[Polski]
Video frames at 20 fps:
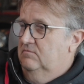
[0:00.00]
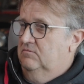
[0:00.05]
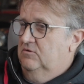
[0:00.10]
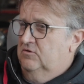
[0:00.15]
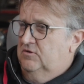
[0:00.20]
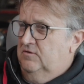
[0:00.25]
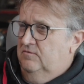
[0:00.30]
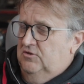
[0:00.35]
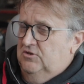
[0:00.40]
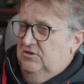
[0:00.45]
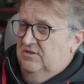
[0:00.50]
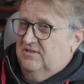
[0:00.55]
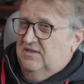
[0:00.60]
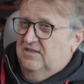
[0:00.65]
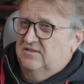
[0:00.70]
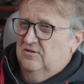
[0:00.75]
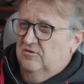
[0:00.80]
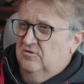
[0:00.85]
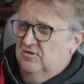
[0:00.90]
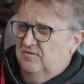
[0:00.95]
oczywiście z
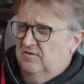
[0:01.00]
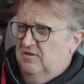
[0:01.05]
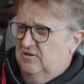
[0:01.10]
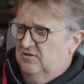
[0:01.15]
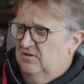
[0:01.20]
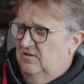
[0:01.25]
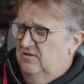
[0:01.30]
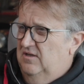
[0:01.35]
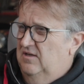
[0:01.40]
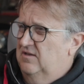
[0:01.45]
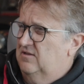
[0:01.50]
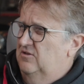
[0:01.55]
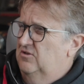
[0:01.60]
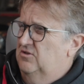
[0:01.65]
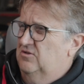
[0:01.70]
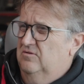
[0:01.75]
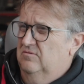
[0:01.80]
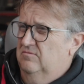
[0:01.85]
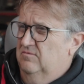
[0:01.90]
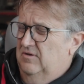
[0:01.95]
racji doświadczenia
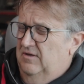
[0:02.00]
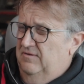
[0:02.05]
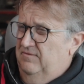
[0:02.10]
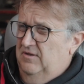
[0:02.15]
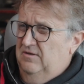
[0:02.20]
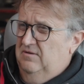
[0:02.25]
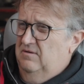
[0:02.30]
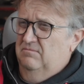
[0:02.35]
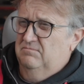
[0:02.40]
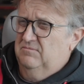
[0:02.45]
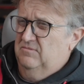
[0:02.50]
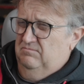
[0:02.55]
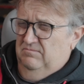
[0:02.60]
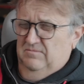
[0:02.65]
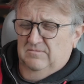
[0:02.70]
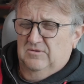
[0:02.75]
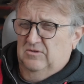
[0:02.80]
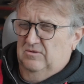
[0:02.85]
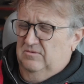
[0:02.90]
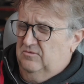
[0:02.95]
jakieś, to,
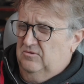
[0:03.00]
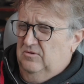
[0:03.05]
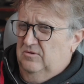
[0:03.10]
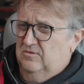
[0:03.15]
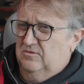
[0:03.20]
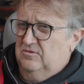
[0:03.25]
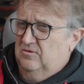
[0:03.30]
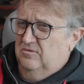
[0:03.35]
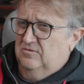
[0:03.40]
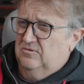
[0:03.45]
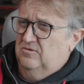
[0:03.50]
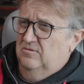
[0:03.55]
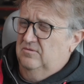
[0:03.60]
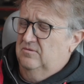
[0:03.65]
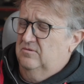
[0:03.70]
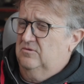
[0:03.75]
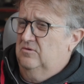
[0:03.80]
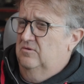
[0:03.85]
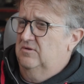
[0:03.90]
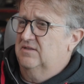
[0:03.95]
to, to, to,
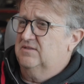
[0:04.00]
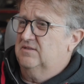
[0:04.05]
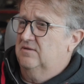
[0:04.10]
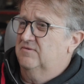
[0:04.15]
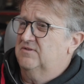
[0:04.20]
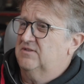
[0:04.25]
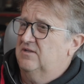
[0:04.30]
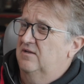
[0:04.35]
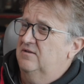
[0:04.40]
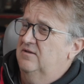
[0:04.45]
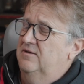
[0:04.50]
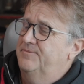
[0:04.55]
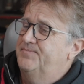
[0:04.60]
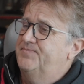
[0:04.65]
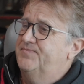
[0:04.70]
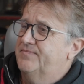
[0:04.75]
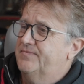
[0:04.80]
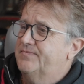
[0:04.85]
to jestem w stanie